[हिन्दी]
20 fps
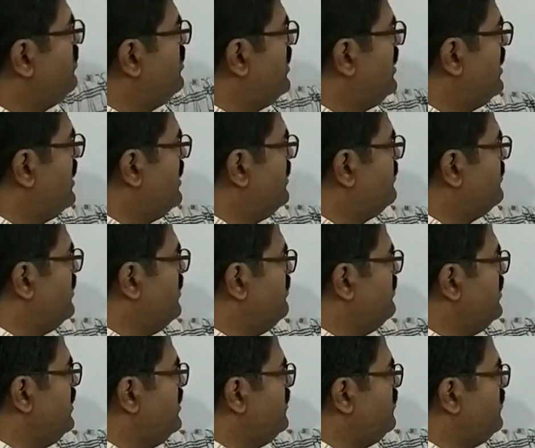और अगर सम
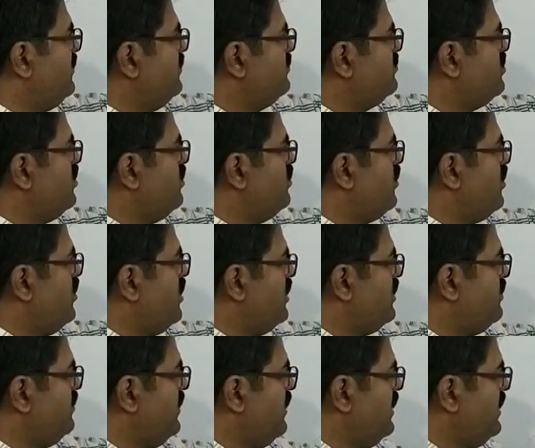या डिफरेंस को
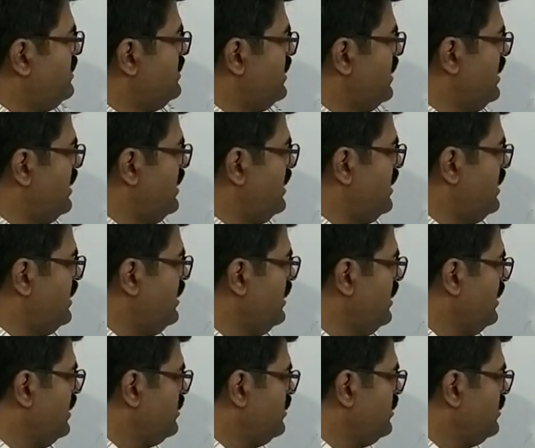प्रोडक्ट में ले जाना है